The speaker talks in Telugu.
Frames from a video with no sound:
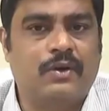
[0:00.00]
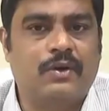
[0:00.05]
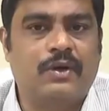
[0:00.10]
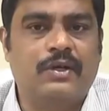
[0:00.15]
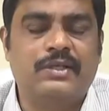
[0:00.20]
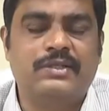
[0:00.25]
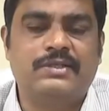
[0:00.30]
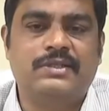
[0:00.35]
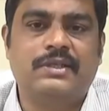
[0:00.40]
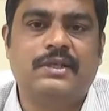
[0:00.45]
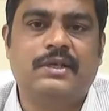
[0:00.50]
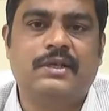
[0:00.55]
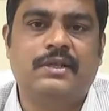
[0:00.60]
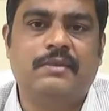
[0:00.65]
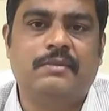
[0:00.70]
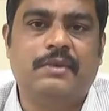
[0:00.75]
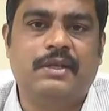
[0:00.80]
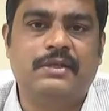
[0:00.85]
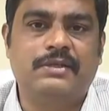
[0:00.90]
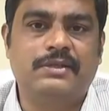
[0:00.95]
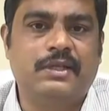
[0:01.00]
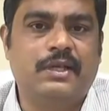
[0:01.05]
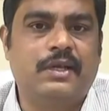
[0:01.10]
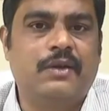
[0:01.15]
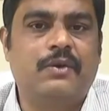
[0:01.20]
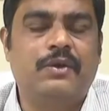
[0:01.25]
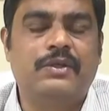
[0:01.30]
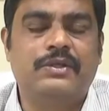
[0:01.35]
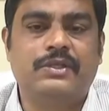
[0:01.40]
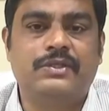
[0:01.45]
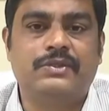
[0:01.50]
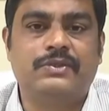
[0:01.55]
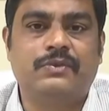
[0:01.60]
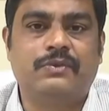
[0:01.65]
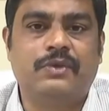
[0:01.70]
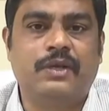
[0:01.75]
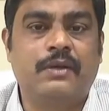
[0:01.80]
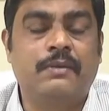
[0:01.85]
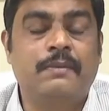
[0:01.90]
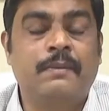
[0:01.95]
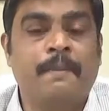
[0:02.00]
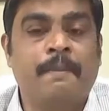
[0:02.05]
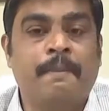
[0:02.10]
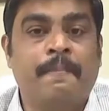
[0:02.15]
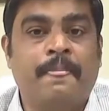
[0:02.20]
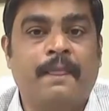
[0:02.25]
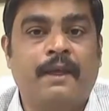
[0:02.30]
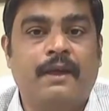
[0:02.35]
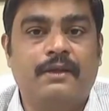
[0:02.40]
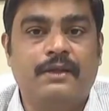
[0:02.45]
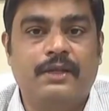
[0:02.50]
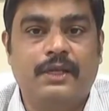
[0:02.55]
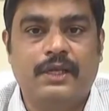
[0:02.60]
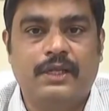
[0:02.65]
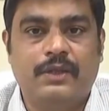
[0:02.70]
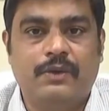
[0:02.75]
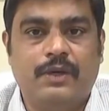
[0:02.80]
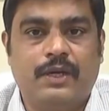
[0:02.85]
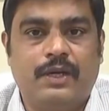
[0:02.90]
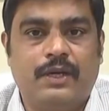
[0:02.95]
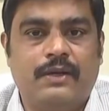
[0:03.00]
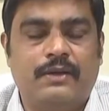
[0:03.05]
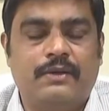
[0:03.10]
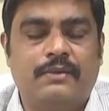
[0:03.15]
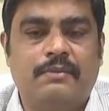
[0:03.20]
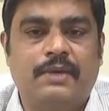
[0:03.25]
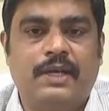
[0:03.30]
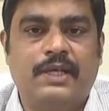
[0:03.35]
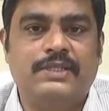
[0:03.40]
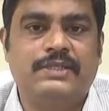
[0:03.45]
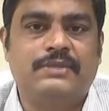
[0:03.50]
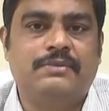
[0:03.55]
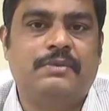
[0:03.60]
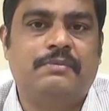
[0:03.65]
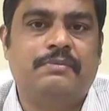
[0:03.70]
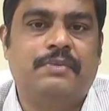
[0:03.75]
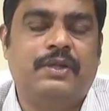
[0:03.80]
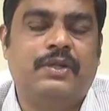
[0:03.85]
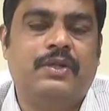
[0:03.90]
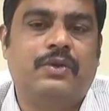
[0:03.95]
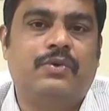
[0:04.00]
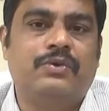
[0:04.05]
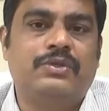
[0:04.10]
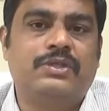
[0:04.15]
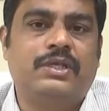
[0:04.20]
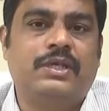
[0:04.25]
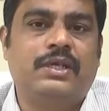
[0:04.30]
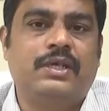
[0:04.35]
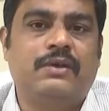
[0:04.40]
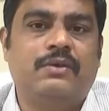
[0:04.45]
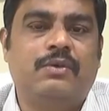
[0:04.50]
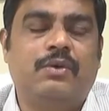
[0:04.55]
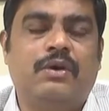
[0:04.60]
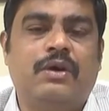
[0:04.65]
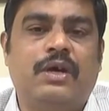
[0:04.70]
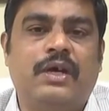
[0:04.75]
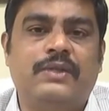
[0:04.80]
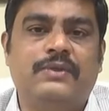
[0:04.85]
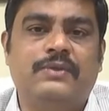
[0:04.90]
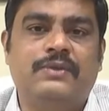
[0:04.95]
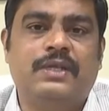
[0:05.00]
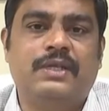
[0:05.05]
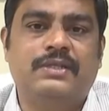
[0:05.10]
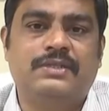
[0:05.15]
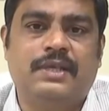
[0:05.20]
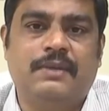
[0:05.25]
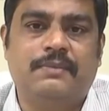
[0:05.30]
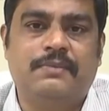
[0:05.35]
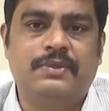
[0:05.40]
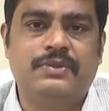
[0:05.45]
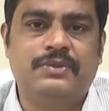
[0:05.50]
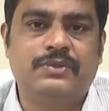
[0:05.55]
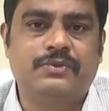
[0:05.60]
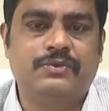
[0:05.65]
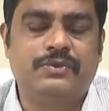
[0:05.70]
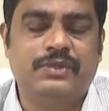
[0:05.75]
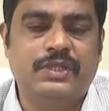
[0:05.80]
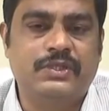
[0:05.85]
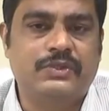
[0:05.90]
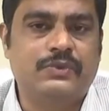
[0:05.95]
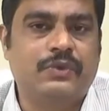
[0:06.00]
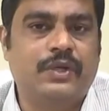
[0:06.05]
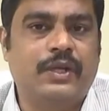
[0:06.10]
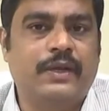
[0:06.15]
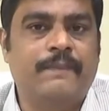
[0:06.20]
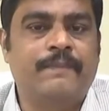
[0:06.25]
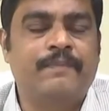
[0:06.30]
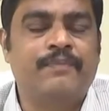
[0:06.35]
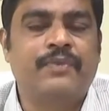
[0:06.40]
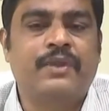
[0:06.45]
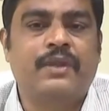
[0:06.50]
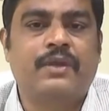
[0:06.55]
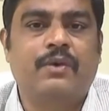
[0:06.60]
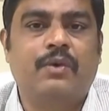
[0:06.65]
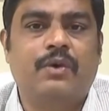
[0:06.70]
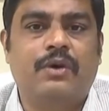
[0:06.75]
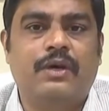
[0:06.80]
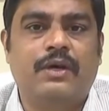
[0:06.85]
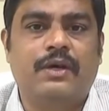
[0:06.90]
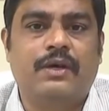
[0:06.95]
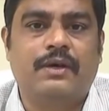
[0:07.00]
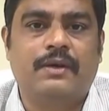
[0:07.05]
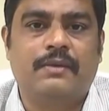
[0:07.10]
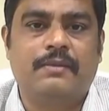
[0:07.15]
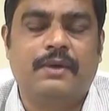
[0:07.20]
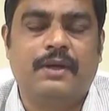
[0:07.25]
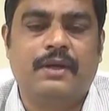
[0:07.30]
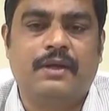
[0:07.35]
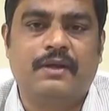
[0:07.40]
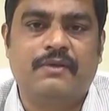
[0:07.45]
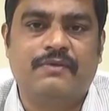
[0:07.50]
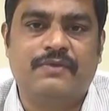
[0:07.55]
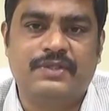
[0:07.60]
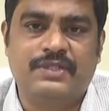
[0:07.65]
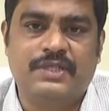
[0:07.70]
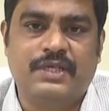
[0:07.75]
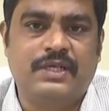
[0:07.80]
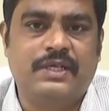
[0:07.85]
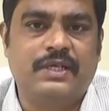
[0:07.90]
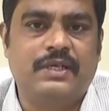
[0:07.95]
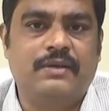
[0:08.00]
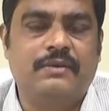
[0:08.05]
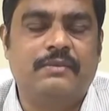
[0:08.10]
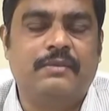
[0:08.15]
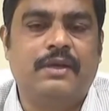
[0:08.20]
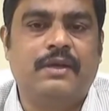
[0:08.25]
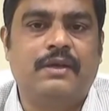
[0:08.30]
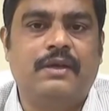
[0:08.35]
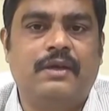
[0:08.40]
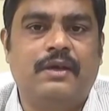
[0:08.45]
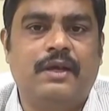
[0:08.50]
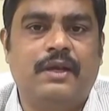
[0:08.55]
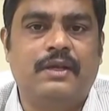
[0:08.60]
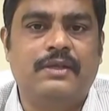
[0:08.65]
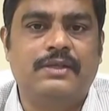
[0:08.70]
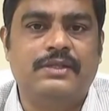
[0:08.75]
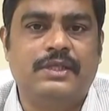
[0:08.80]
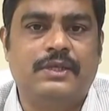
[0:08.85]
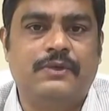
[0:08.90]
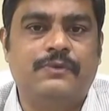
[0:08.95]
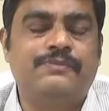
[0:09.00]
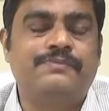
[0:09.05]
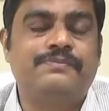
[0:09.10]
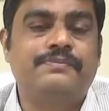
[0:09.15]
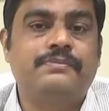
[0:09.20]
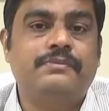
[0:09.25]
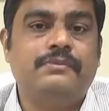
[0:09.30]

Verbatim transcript: కరోనా టెస్టింగ్ అనేది మన జిల్లాలోనే చేసుకుంటున్నాం దీని ద్వారా మ్యాక్సిమం ప్రతిరోజుకి ఒక ఐదు వందల శాంపిల్స్ తీసుకునే ఒక మనకి ఫెసిలిటీ మనకి కలిగించారు